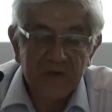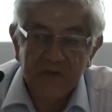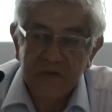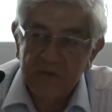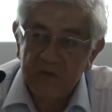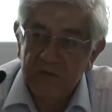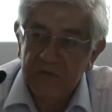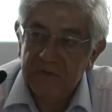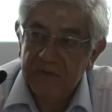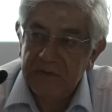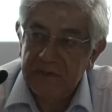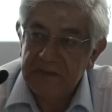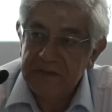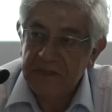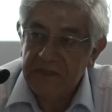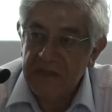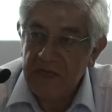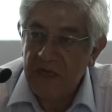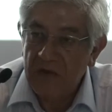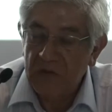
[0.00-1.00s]
son
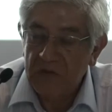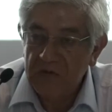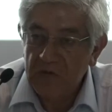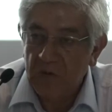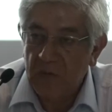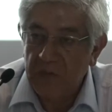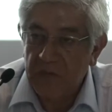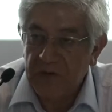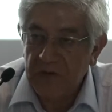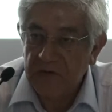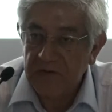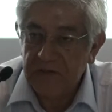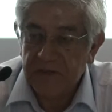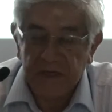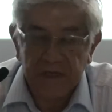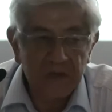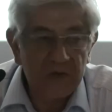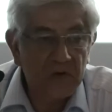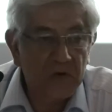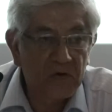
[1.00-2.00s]
diseñados con periodos de
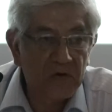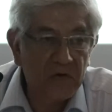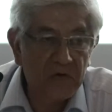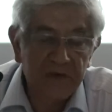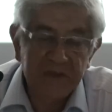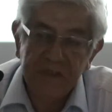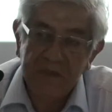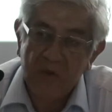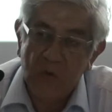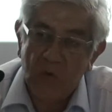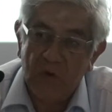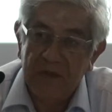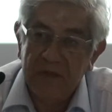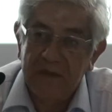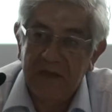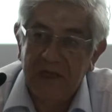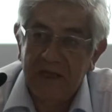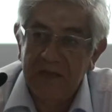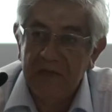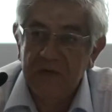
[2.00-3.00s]
retorno de
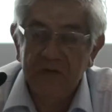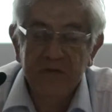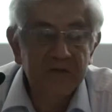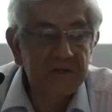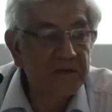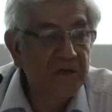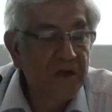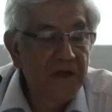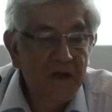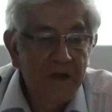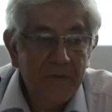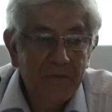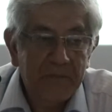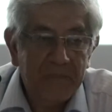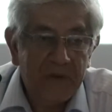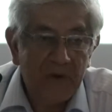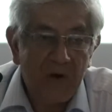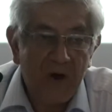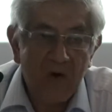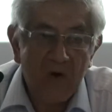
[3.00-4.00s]
50 años,
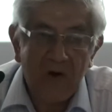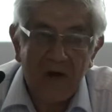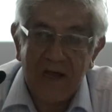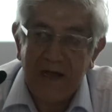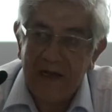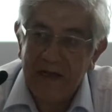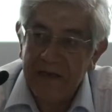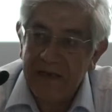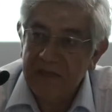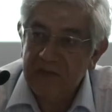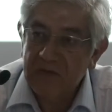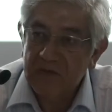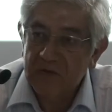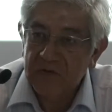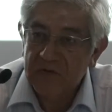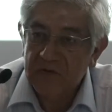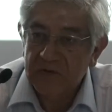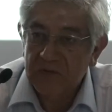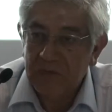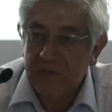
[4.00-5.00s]
pero ahora
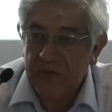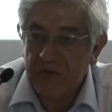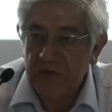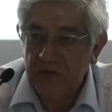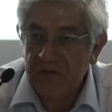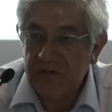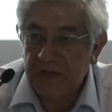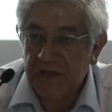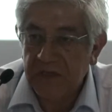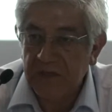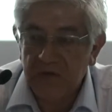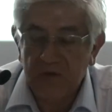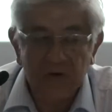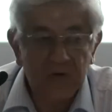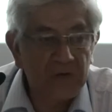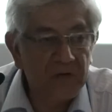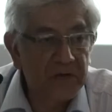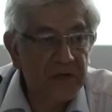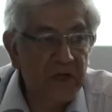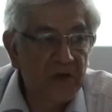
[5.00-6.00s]
esos periodos de
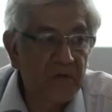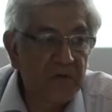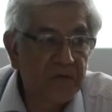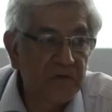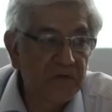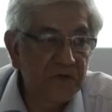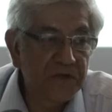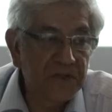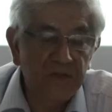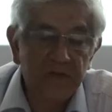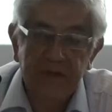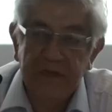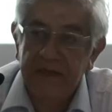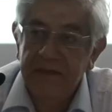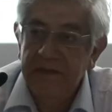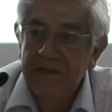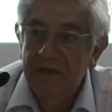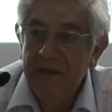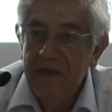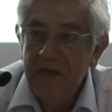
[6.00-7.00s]
retorno ya no
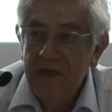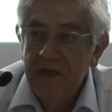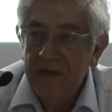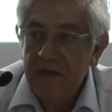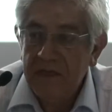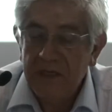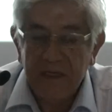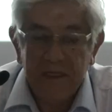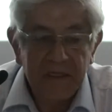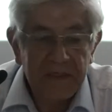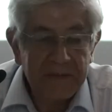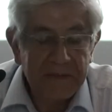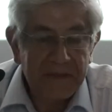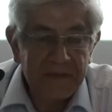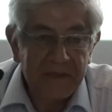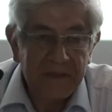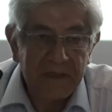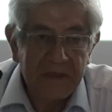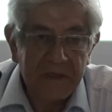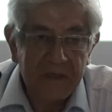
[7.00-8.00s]
funcionan y
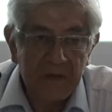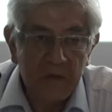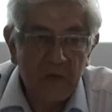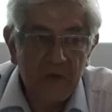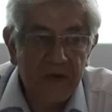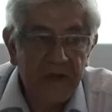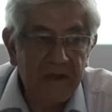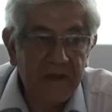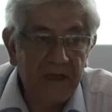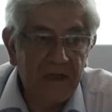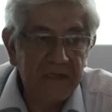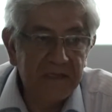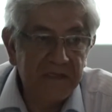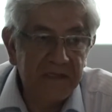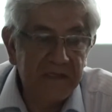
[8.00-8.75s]
eh, una de las